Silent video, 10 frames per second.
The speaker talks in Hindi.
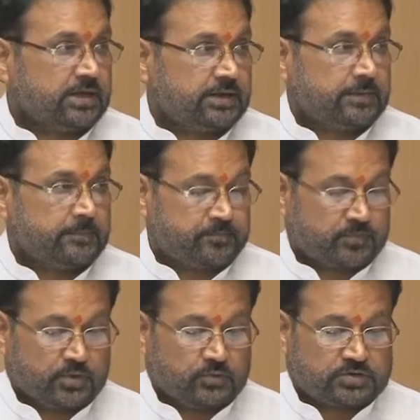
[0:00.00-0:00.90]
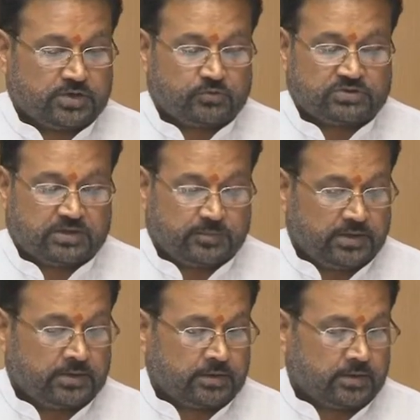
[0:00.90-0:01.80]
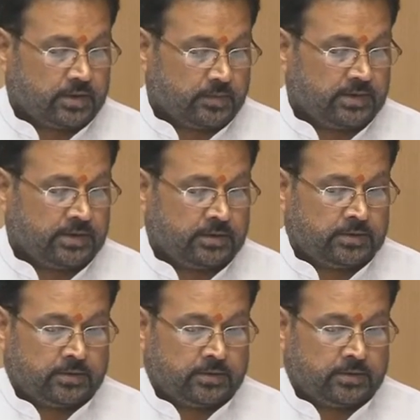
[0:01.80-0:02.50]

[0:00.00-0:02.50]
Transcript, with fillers: है उसकी कुछ ज़मीन अभी